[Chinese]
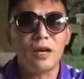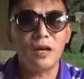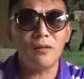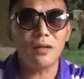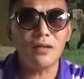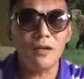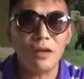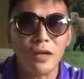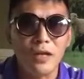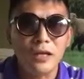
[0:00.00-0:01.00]
开玩
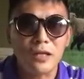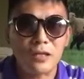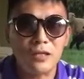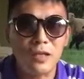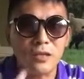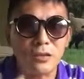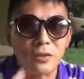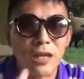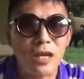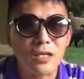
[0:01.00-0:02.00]
笑了，实际上就
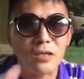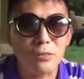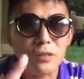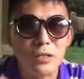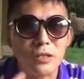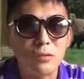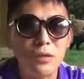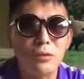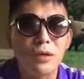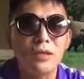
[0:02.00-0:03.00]
是拿十十公
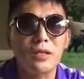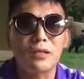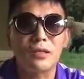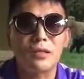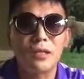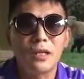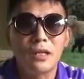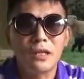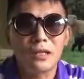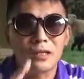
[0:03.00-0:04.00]
斤黄金这个事儿，
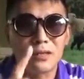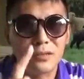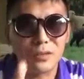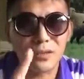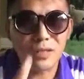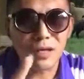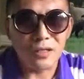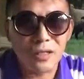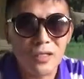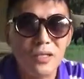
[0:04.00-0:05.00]
呃，就是
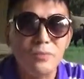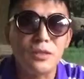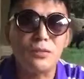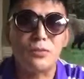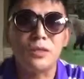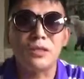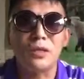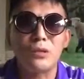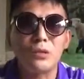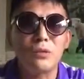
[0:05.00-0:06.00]
让习近平主席
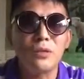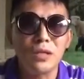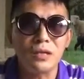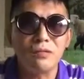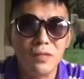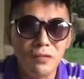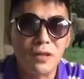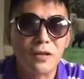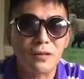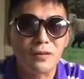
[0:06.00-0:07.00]
在军内的威
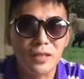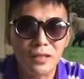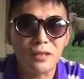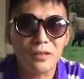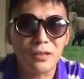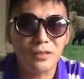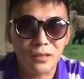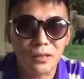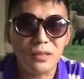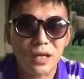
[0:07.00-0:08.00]
望跌到了
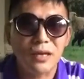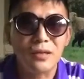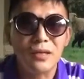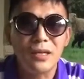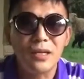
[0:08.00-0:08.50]
低点。